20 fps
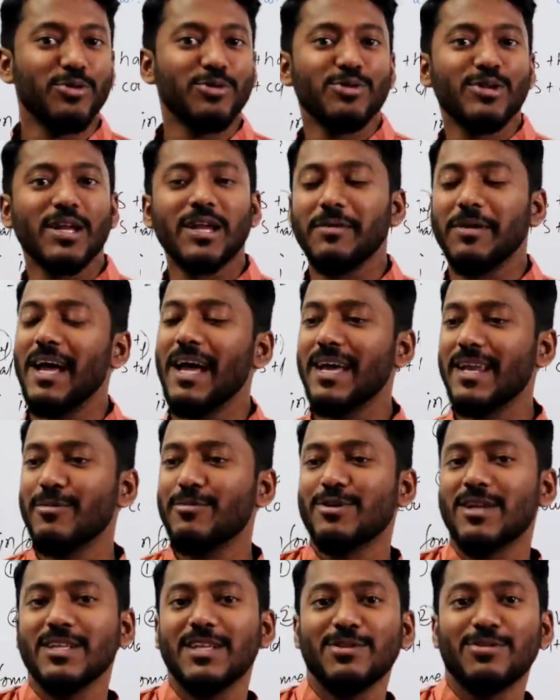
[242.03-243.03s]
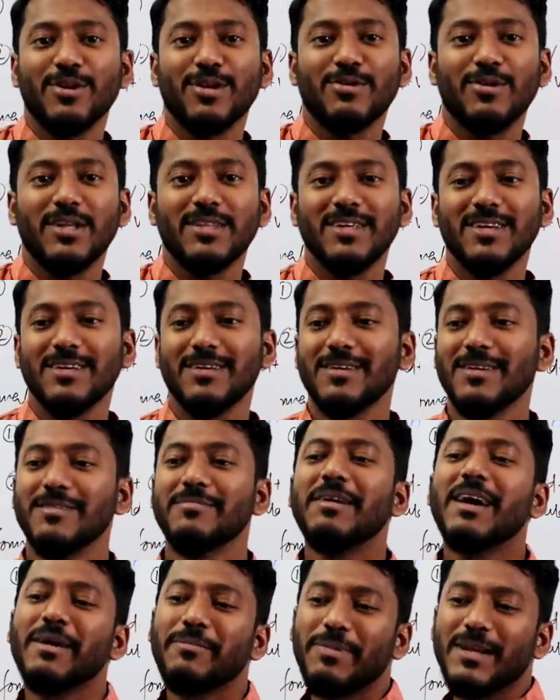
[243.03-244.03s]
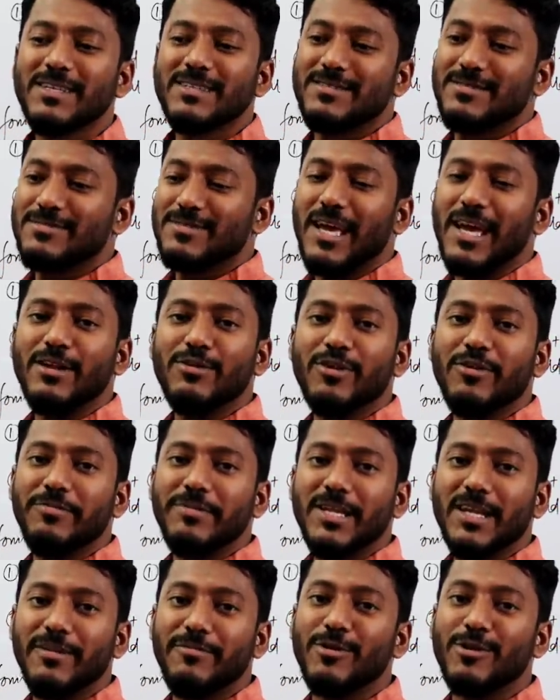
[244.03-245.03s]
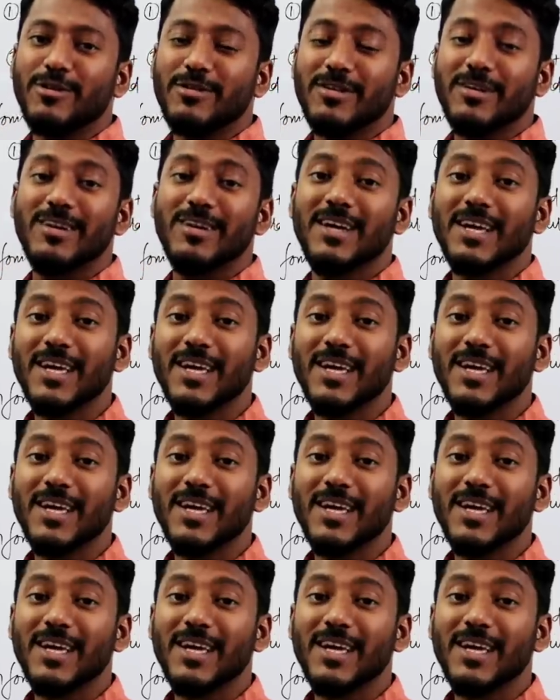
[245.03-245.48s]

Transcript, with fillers: বন্ধু দেখবে এই রিমোটটা দে তো একটু হাতে ভাই প্লিজ ক্যান ইউ গিভ মি দ্য রিমোট